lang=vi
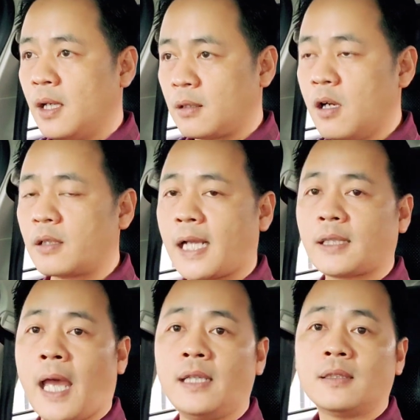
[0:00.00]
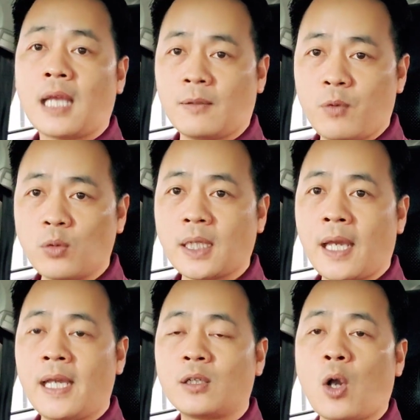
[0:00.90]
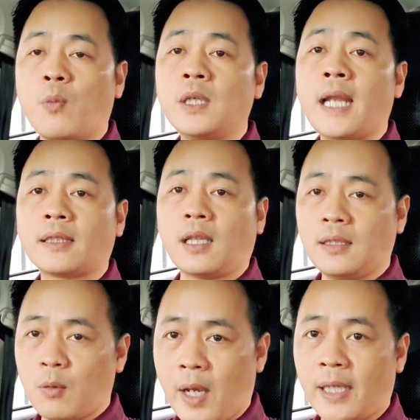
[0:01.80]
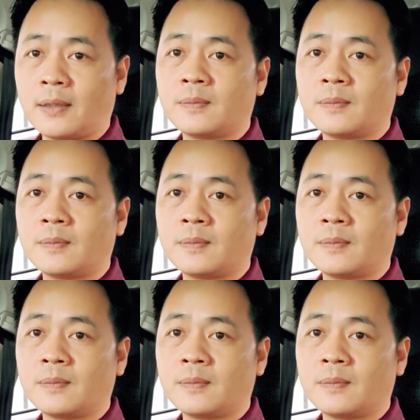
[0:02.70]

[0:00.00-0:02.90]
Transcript: được đặt tại thành phố Tân An cũng như là tỉnh Long An.